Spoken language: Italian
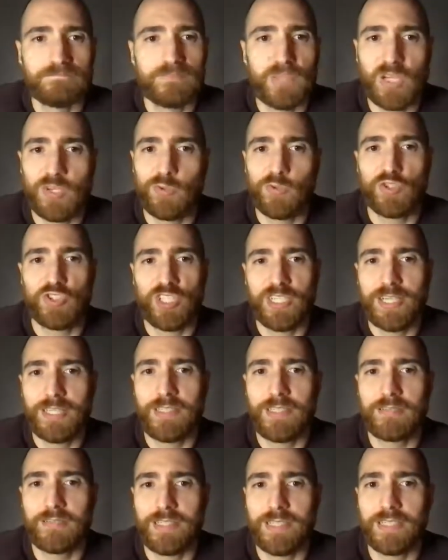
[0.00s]
riuscire
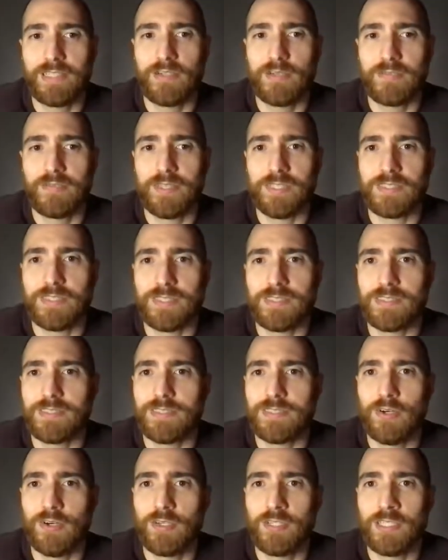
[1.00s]
ad avere
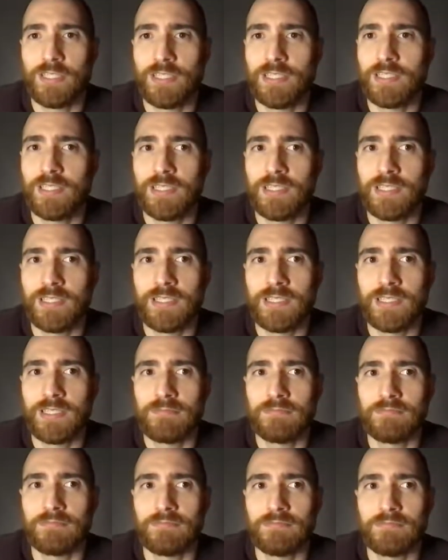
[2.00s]

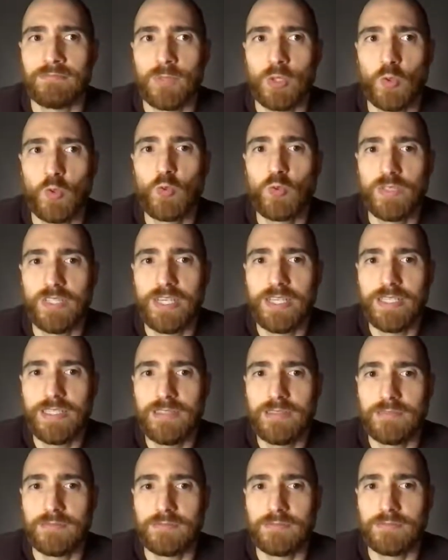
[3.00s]
conversazioni
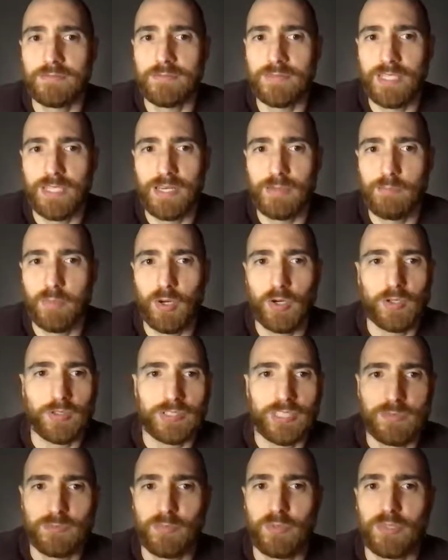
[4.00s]
utili nel poco
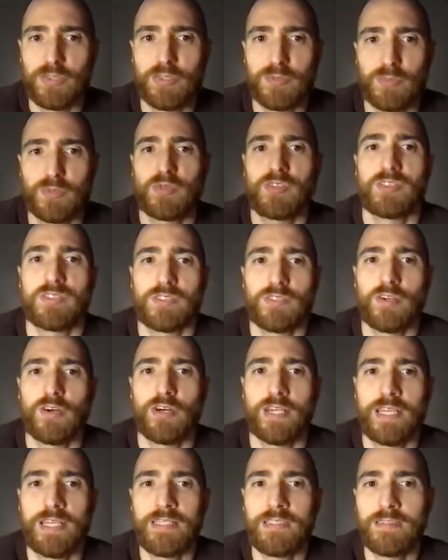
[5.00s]
tempo a
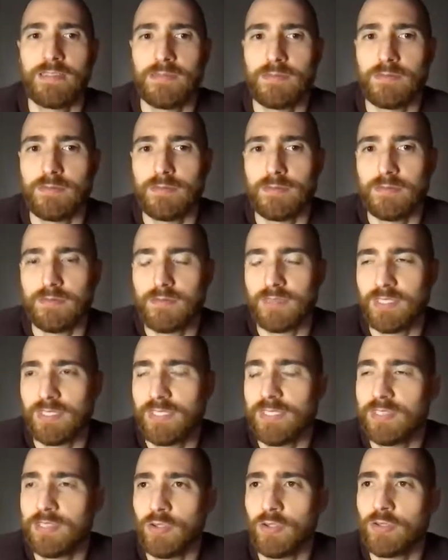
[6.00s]
disposizione
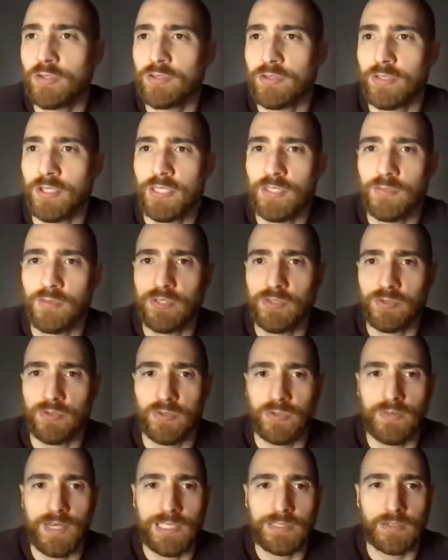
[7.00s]
Tenete conto che io mi sono
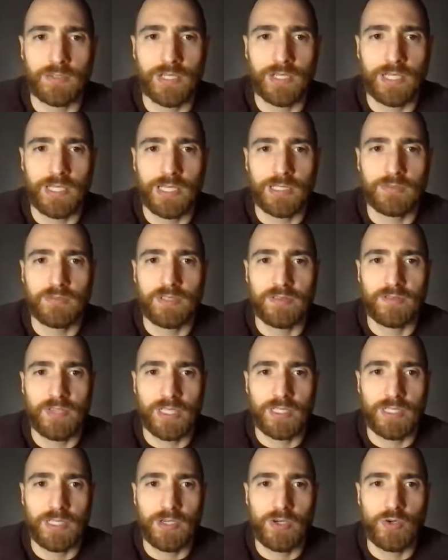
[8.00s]
trovato a, a, dover
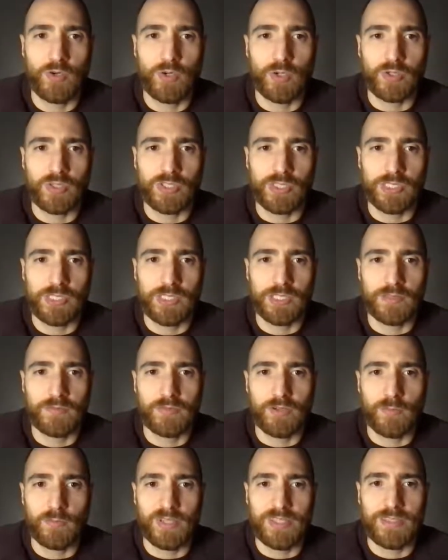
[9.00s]
fare dei corsi di
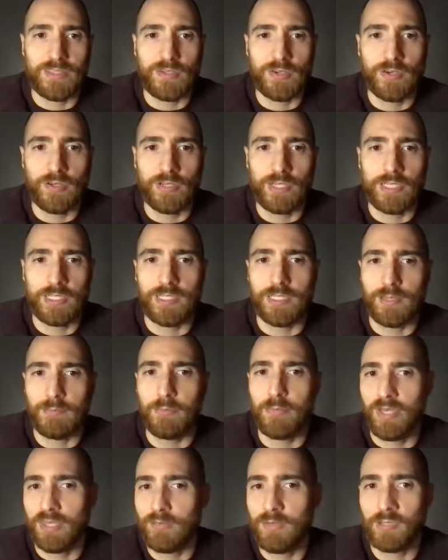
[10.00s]
formazione che
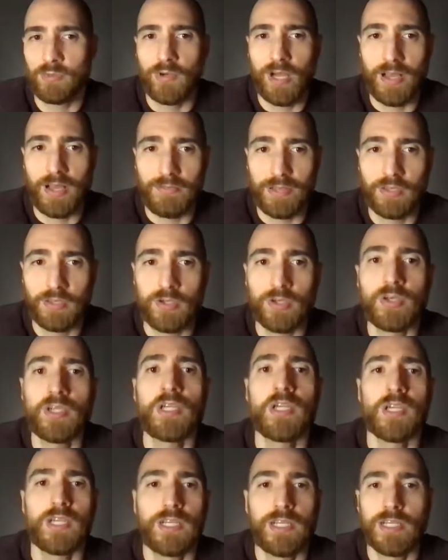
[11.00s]
prima duravano
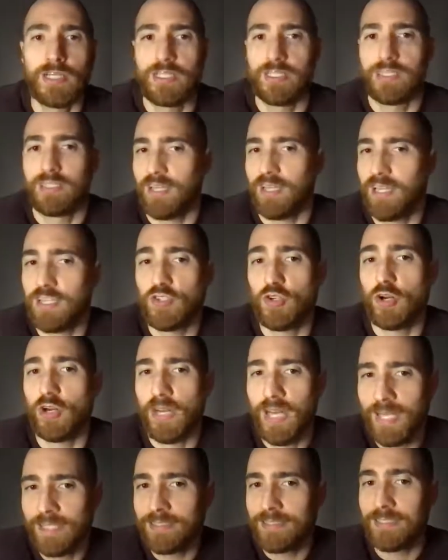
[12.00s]
tre
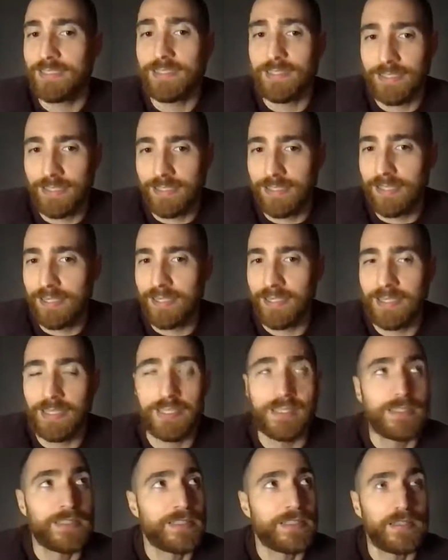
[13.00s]
giornate
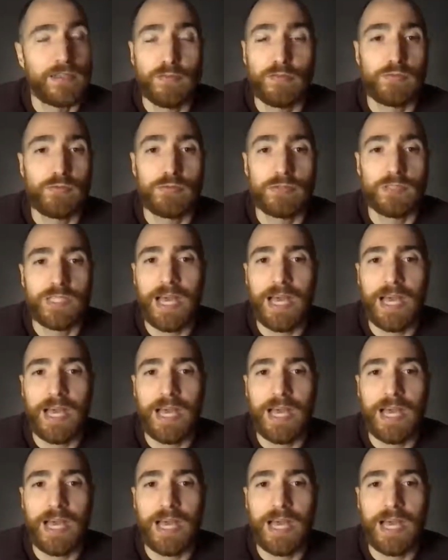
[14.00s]
intere full